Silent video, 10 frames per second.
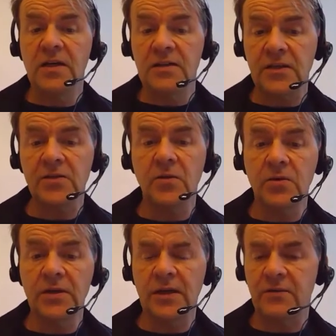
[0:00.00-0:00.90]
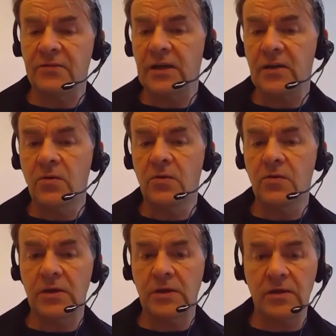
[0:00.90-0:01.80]

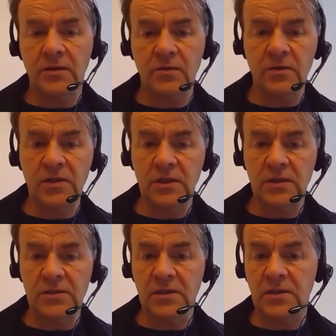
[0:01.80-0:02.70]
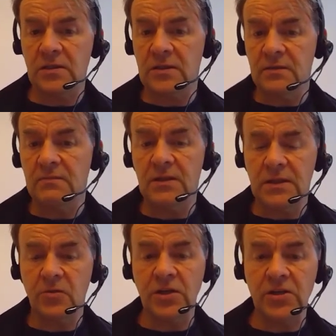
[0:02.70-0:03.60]
Technologieentwicklung äh, und diese
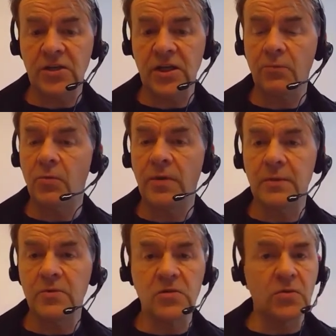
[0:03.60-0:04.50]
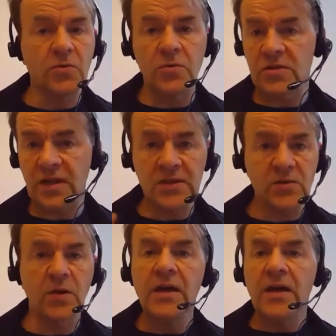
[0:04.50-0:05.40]
hierdurch entstehenden Probleme zu lösen.
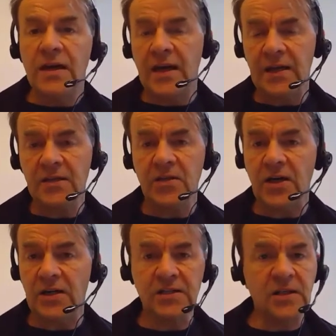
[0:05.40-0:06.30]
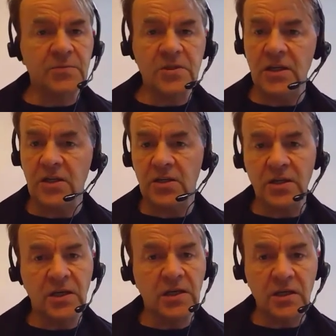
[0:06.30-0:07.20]
Also elektrische
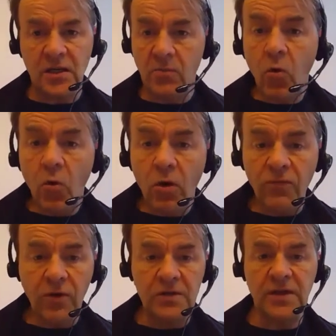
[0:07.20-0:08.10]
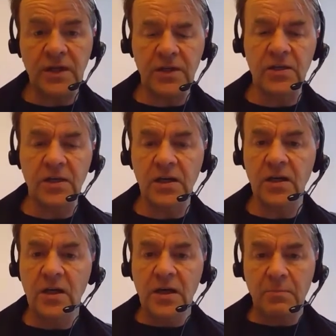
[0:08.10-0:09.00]
Antriebstechnik, ähm, Hochvolttechnik,
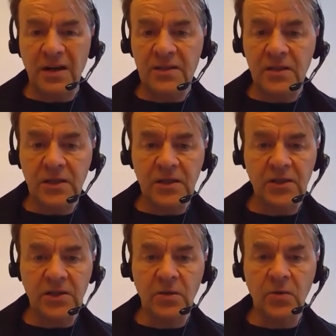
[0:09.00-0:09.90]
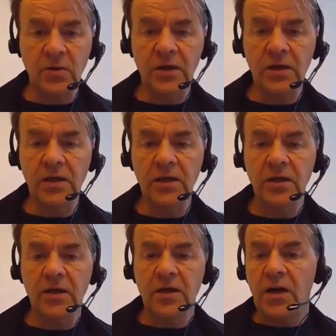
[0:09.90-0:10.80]
Batterietechnologie.
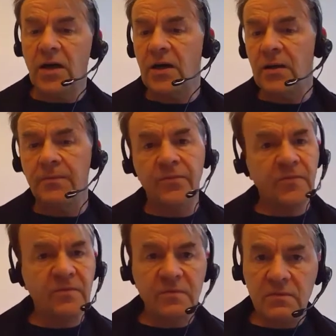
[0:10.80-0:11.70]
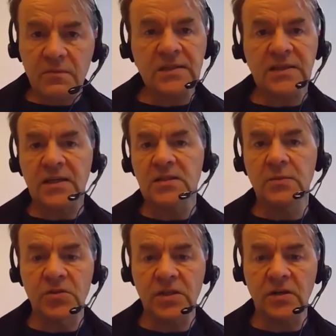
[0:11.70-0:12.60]
Ähm, das Ganze
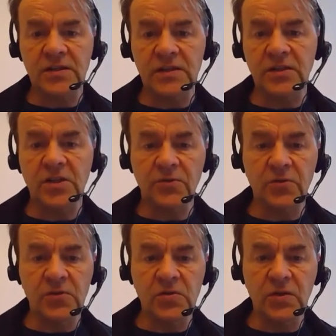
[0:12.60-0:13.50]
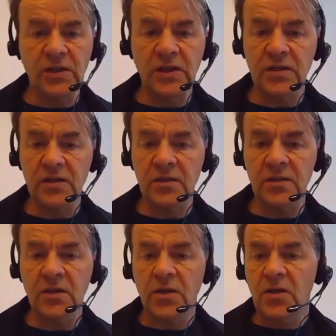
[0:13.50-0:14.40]
muss auch sehr sicher
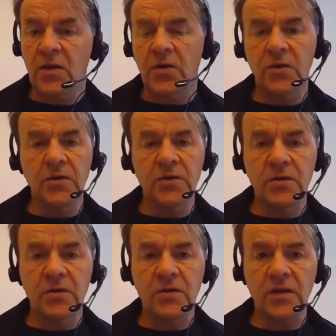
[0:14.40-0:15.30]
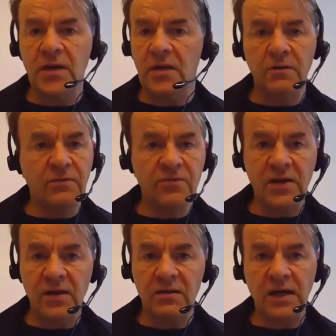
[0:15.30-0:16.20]
funktionieren. Und äh,
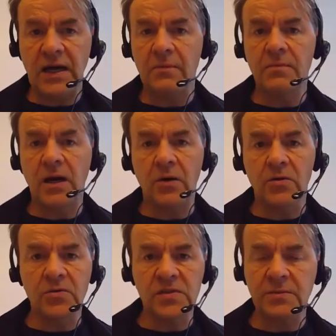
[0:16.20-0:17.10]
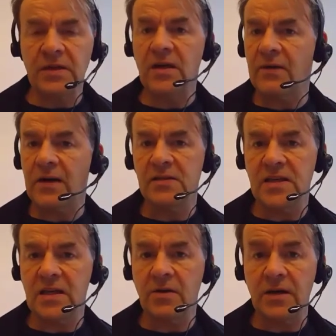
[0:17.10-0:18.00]
wir haben Autos, die mittlerweile
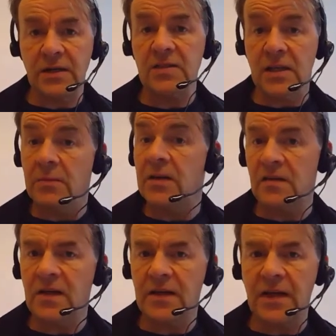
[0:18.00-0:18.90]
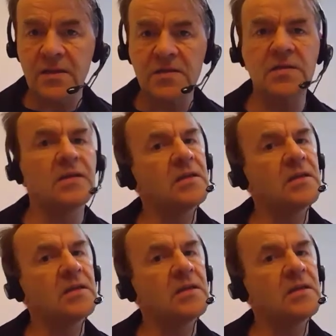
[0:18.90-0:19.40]
selber extrem intelligent sind.